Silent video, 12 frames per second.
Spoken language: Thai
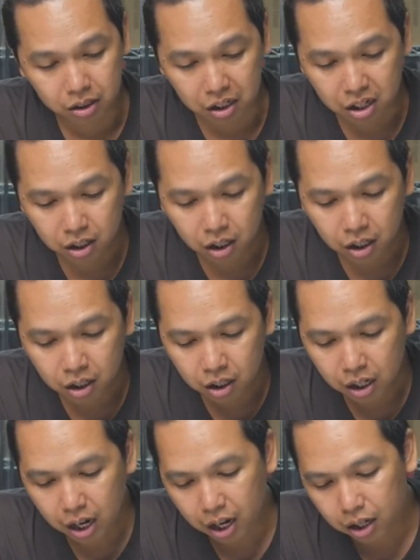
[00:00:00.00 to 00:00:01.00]
สีเงิน
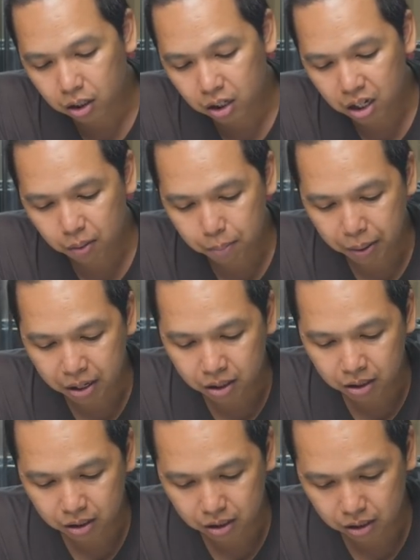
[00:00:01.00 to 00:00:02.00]
เนี่ยเรียกว่าเป็น
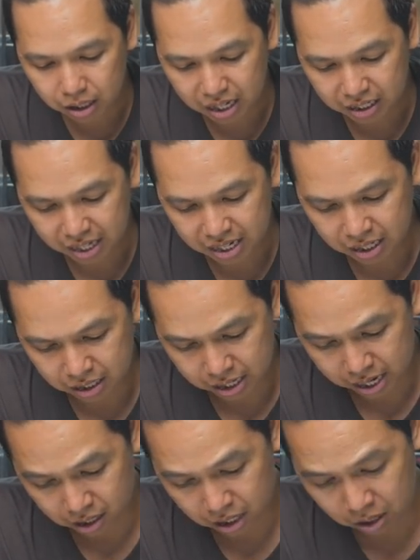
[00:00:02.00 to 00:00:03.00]
น่าจะใช้เฉ
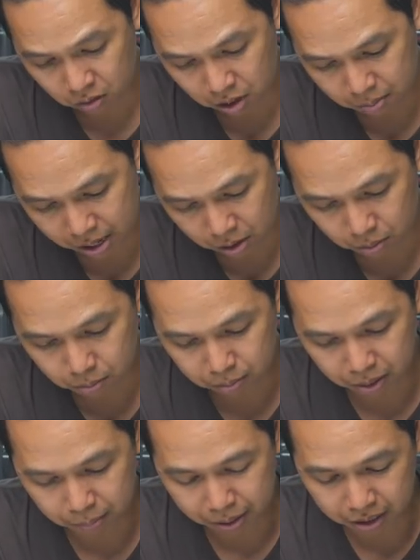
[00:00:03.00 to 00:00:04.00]
ดเดียวเลยเปล่า
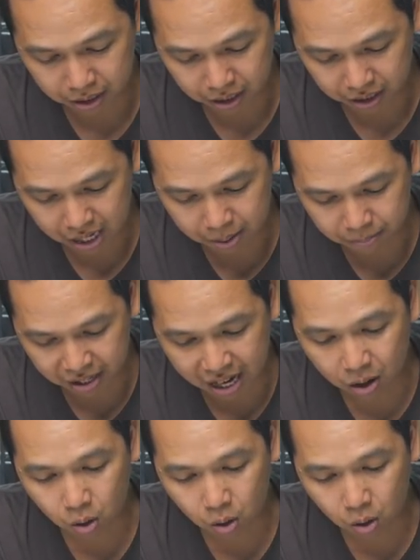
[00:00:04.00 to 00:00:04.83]
มันจะเป็นเงินเข้มนะฮะ